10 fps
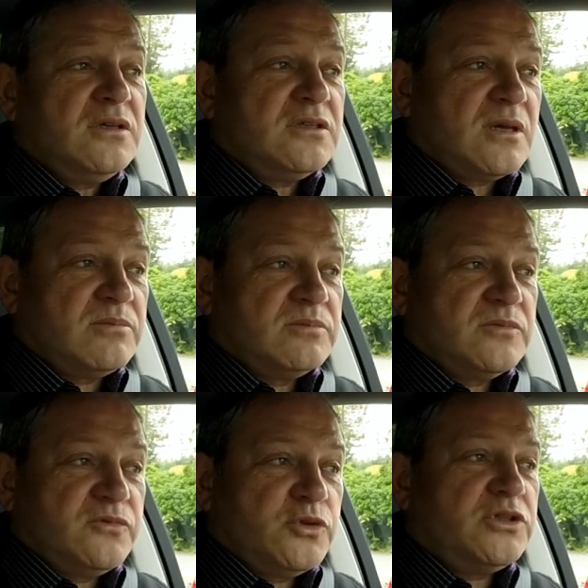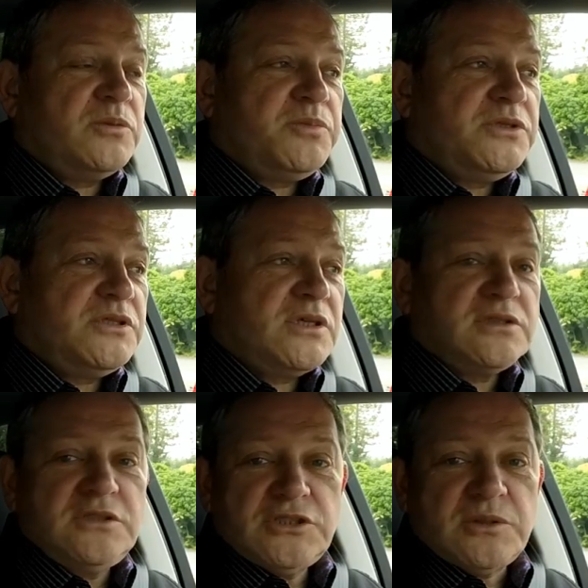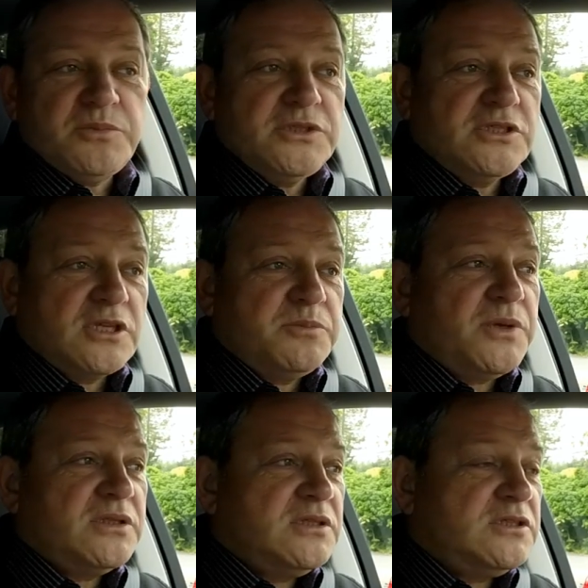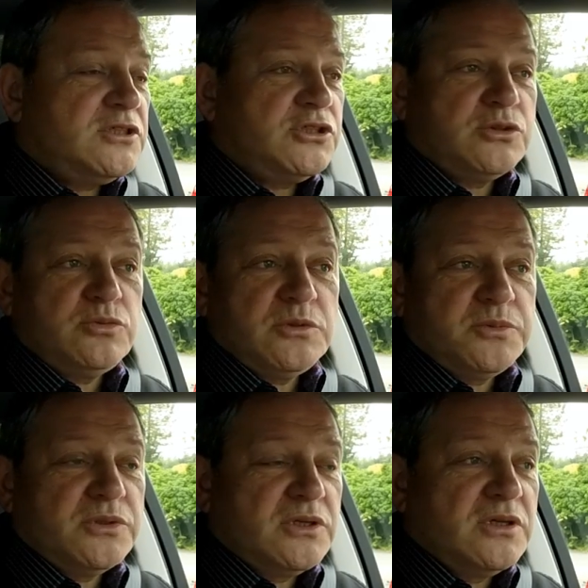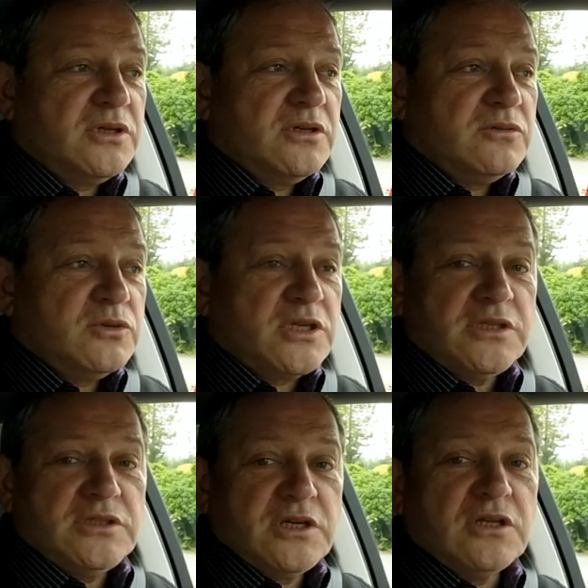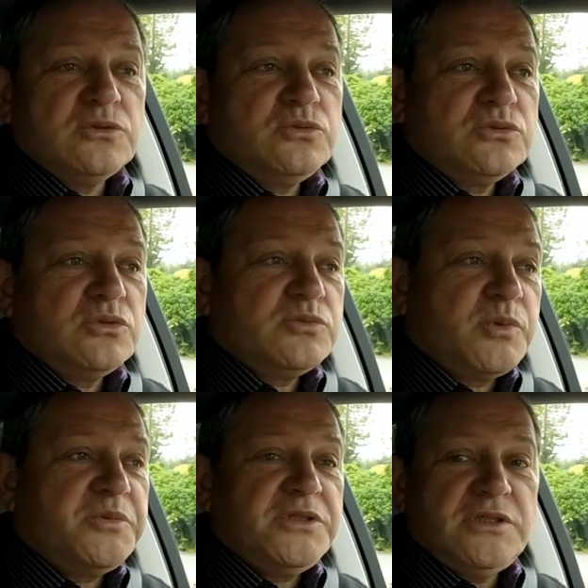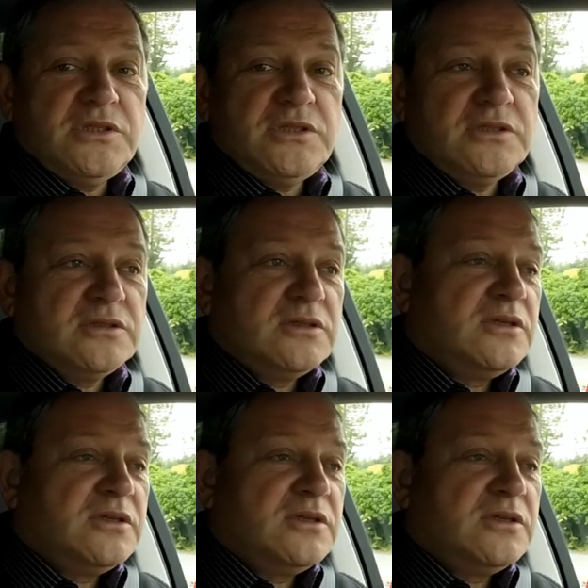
И там все-таки 50 тысяч, там 55 тысяч судеб, вот они на кону, то есть победителей.